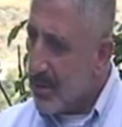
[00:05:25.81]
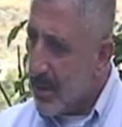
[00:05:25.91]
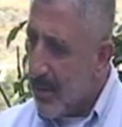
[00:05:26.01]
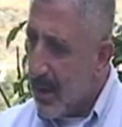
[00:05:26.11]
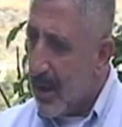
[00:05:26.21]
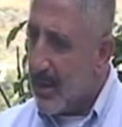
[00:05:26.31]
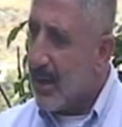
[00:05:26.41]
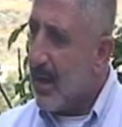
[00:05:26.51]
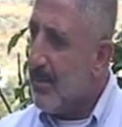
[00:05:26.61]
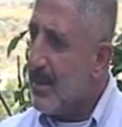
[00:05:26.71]
bu zamana
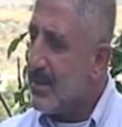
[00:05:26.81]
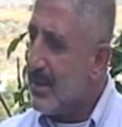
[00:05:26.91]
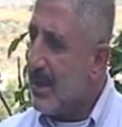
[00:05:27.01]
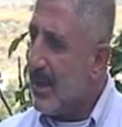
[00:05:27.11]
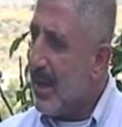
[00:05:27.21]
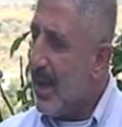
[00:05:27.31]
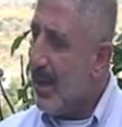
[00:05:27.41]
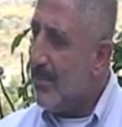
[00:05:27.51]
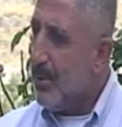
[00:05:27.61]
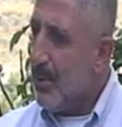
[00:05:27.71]
kadar gelmesine
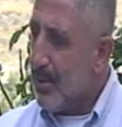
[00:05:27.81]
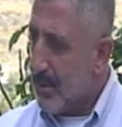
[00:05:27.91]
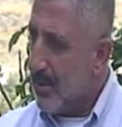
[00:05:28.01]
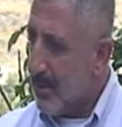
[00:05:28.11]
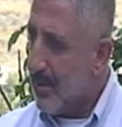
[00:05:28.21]
en büyük